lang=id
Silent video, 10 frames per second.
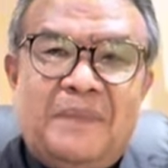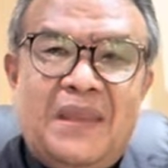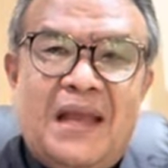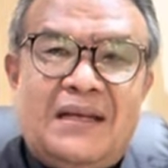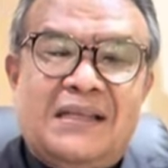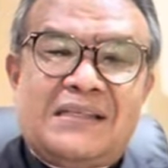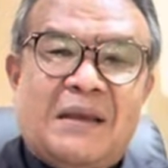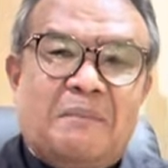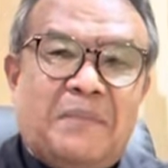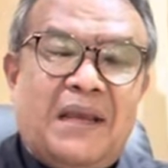yang
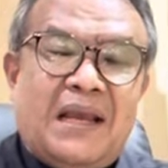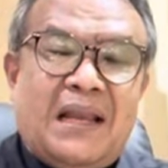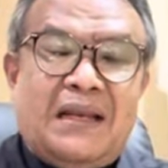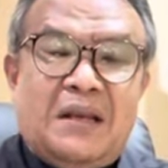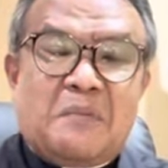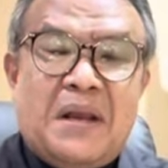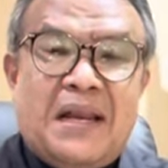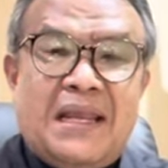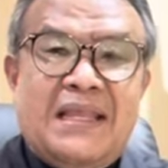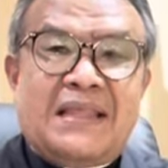disampaikan
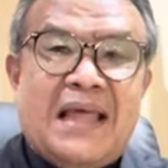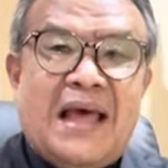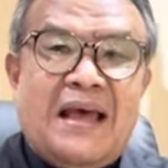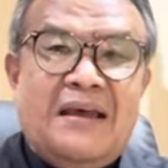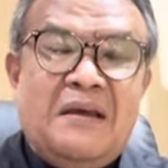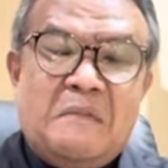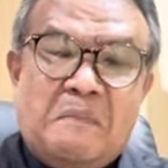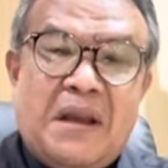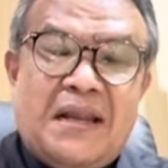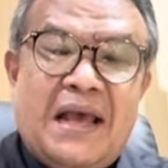kepada kita
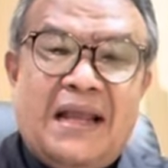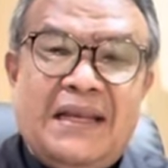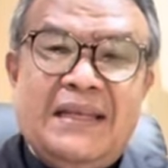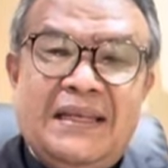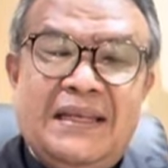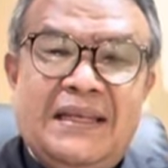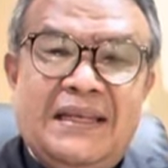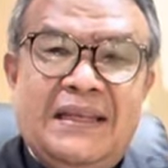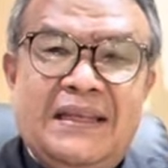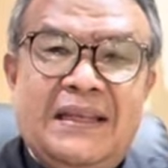pada hari ini.